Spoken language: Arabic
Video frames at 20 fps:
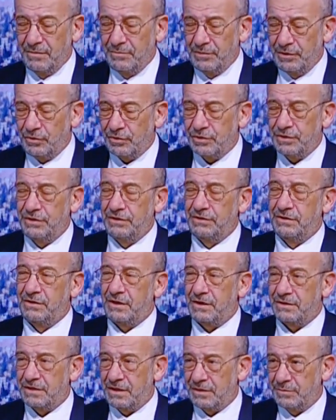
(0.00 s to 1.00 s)
120
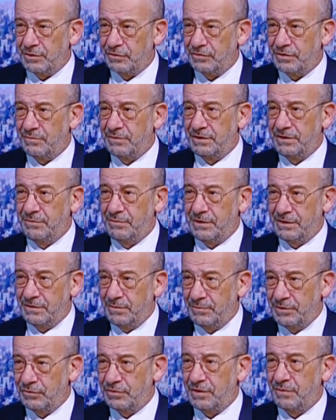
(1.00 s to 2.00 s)
دينار صار 180
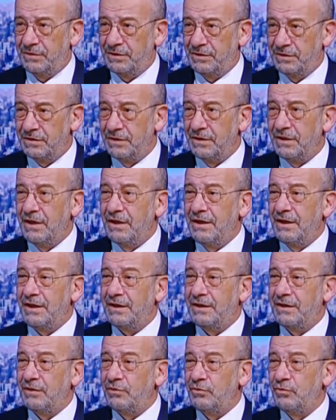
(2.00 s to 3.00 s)
بعدين 180
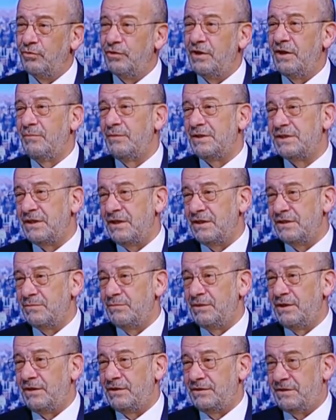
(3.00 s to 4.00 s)
لكن دون المساس
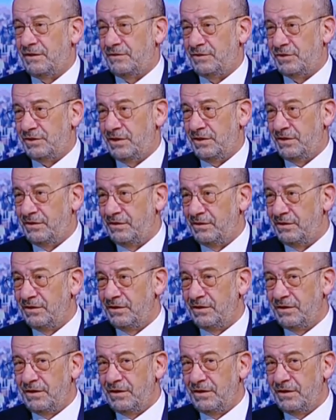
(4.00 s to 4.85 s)
بالأقساط الشهرية